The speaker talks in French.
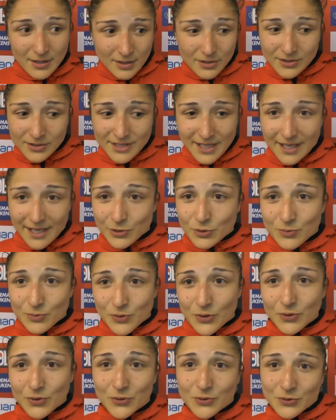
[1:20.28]

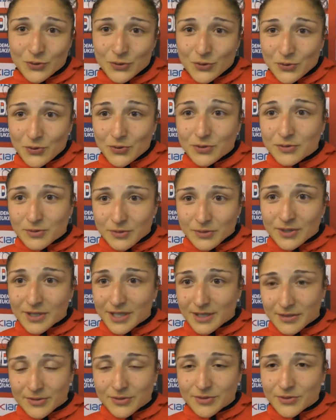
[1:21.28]
directement contre une, donc,
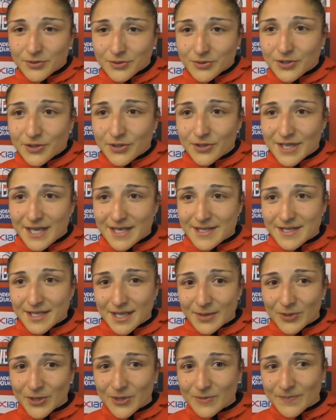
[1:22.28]
contre
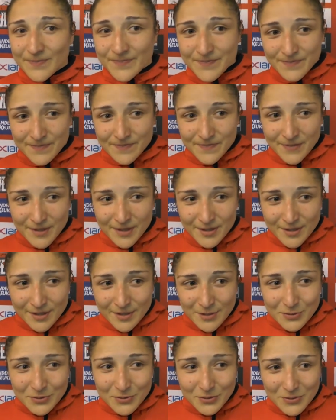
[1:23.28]
Yacine Blom.
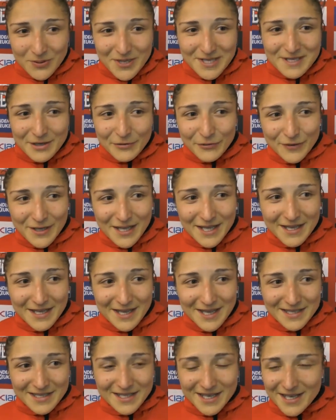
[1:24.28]
Donc ouais, ça fait
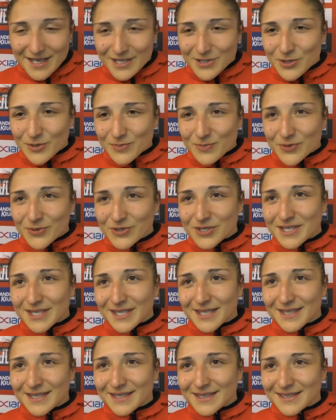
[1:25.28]
un, challenge en plus, je
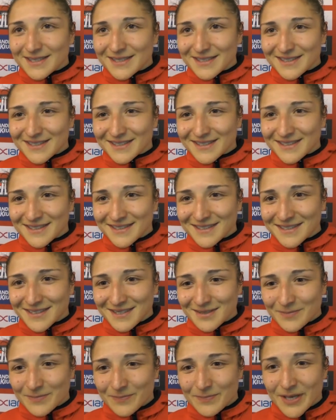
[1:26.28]
dirais, euh,
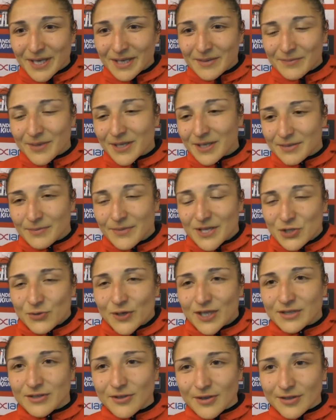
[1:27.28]
mais, mais, mais,
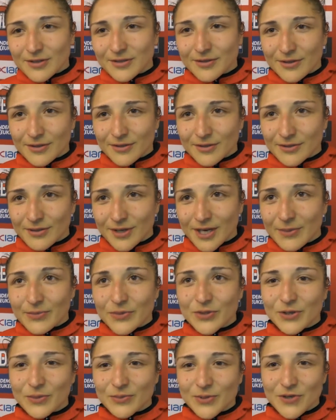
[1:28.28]
chouette, dans, dans, dans, la
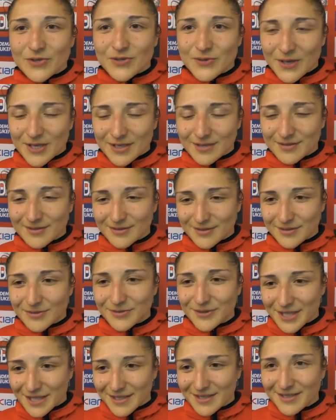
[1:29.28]
bonne ambiance. Quoi.
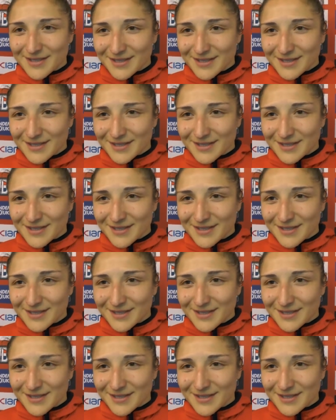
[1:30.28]
voilà.